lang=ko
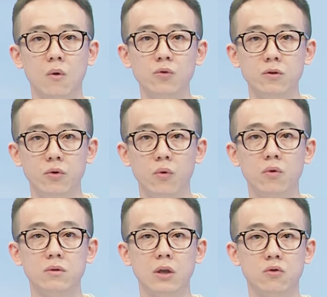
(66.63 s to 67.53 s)

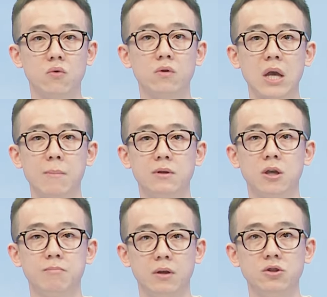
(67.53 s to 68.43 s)
오늘도 대륙
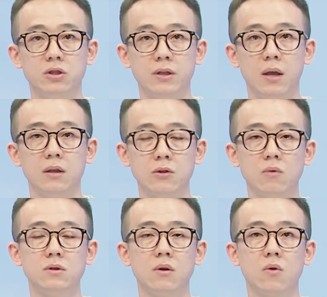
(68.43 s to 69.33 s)
고기압에서 변질된
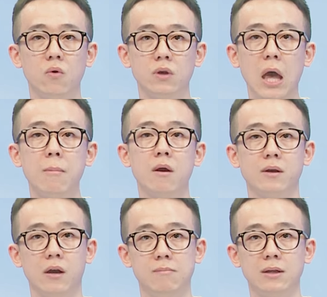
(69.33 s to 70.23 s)
이동성 고기압의
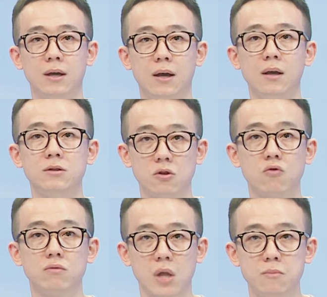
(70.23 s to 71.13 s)
영향을 받아
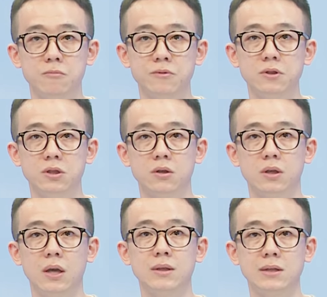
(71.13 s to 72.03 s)
전국 대부분
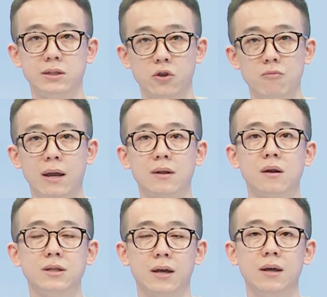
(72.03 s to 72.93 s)
지역이 대체로
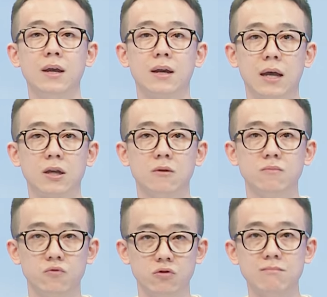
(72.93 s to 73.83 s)
맑거나 가끔
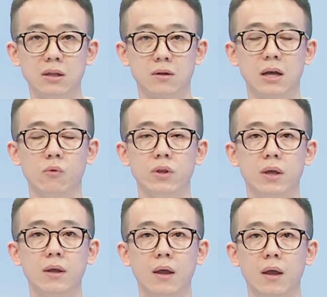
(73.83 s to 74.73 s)
구름 많은
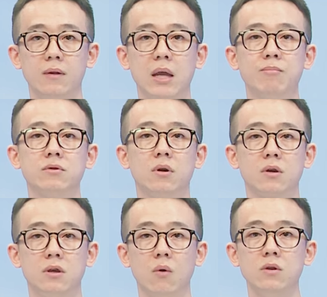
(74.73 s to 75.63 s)
가운데 낮부터
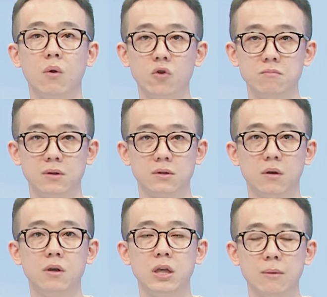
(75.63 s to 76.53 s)
기온이
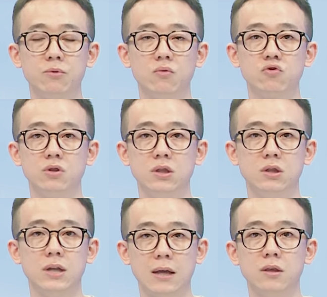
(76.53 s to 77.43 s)
오르면서
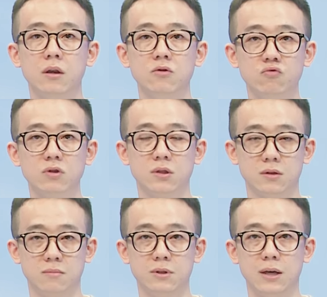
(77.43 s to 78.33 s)
입동추위는 한결
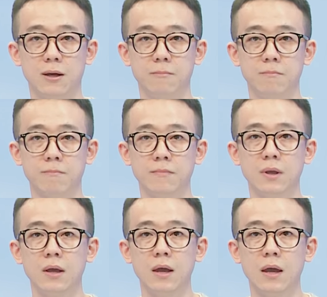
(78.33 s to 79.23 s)
누그러졌습니다.
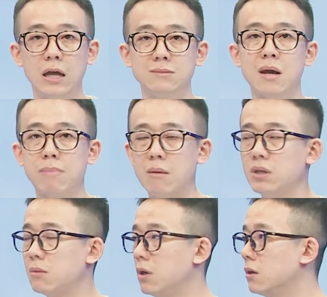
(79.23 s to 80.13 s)
하지만 밤이
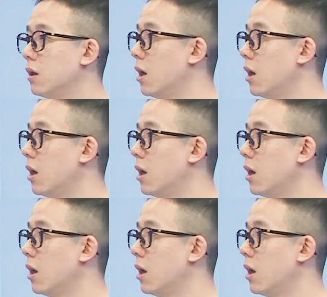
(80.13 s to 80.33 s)
되면